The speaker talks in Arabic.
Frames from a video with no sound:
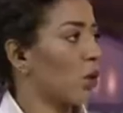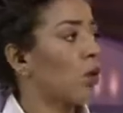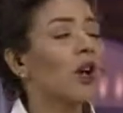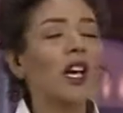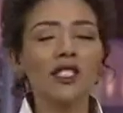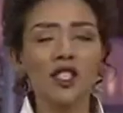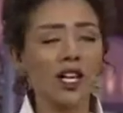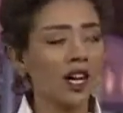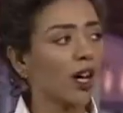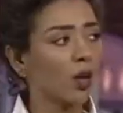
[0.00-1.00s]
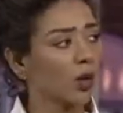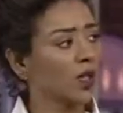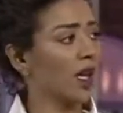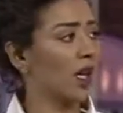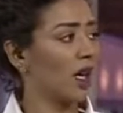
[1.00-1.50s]
وكشخه
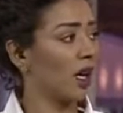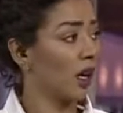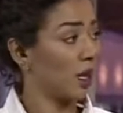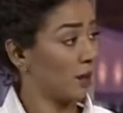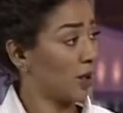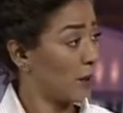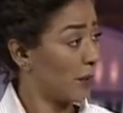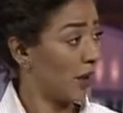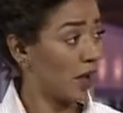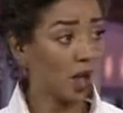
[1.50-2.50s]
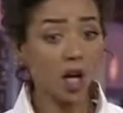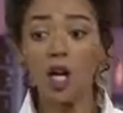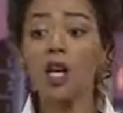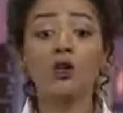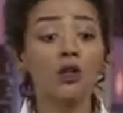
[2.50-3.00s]
اقوى شيء والله يعني هذا
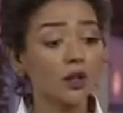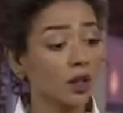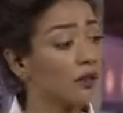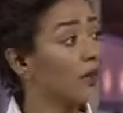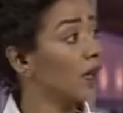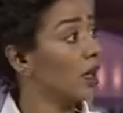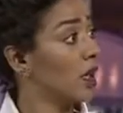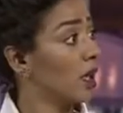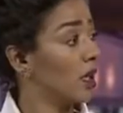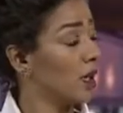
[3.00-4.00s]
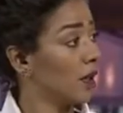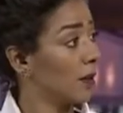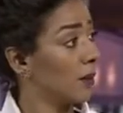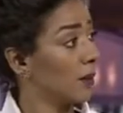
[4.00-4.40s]
هو لو شفت كل عرض الازياء لانه